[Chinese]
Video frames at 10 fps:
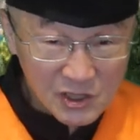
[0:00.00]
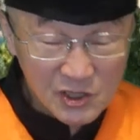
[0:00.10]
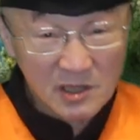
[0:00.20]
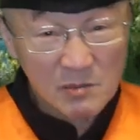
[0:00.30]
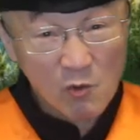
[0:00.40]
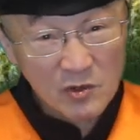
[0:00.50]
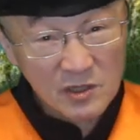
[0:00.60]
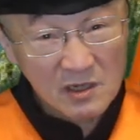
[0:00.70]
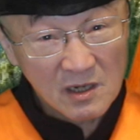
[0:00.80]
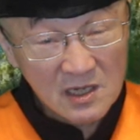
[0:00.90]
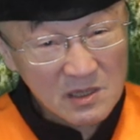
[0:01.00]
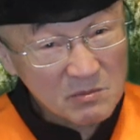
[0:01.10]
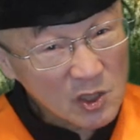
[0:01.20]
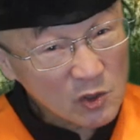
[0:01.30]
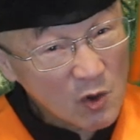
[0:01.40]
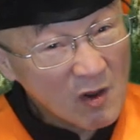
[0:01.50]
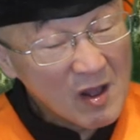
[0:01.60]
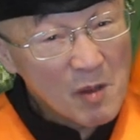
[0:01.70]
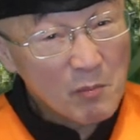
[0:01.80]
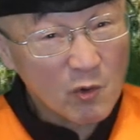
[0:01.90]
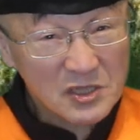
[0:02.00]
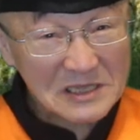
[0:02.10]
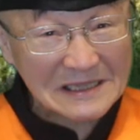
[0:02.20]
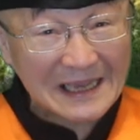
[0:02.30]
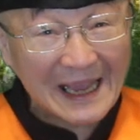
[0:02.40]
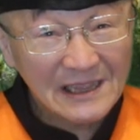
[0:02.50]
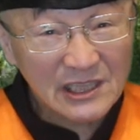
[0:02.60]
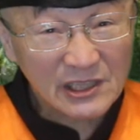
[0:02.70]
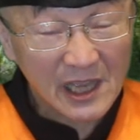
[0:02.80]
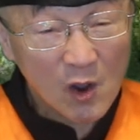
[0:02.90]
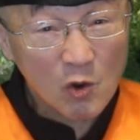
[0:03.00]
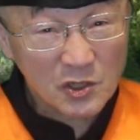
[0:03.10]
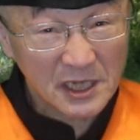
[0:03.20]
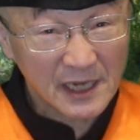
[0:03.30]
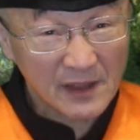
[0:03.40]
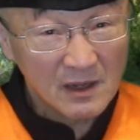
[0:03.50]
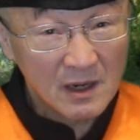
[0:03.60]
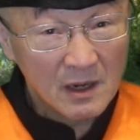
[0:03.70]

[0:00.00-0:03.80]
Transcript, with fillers: 真正的博士，什么叫做博士 candidate 候选人？